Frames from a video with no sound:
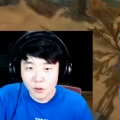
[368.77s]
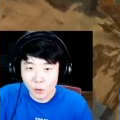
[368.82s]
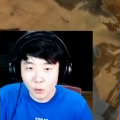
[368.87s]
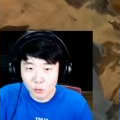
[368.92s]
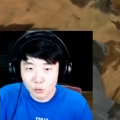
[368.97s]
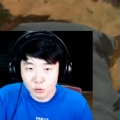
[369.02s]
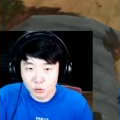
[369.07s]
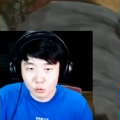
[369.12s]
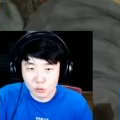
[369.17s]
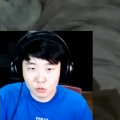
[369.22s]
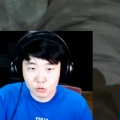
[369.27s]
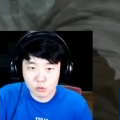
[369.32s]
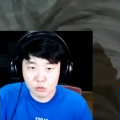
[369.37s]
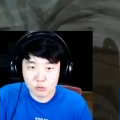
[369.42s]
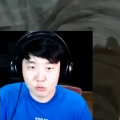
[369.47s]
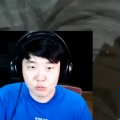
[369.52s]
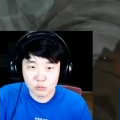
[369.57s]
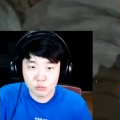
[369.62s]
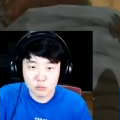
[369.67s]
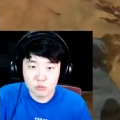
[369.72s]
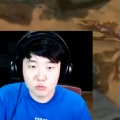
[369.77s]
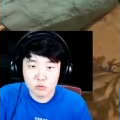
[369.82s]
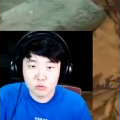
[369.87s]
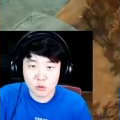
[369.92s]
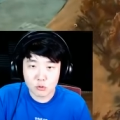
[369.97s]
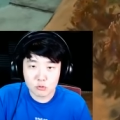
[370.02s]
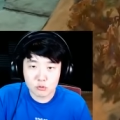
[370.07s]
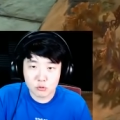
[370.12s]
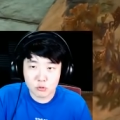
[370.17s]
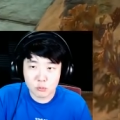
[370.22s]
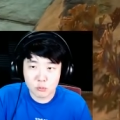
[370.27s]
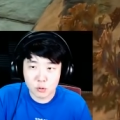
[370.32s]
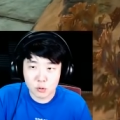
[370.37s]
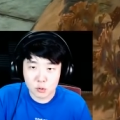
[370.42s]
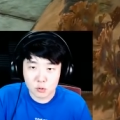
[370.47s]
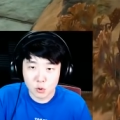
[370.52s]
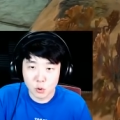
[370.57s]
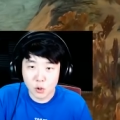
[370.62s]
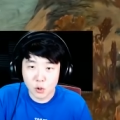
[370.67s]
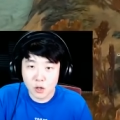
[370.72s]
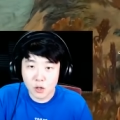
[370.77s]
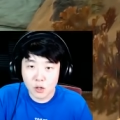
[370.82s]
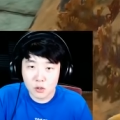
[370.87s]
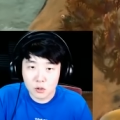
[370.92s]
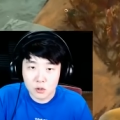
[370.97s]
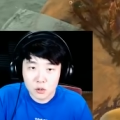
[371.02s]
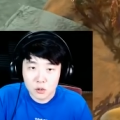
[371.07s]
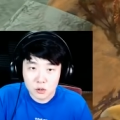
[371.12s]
어이 저씨들 말이야 저항하는 거.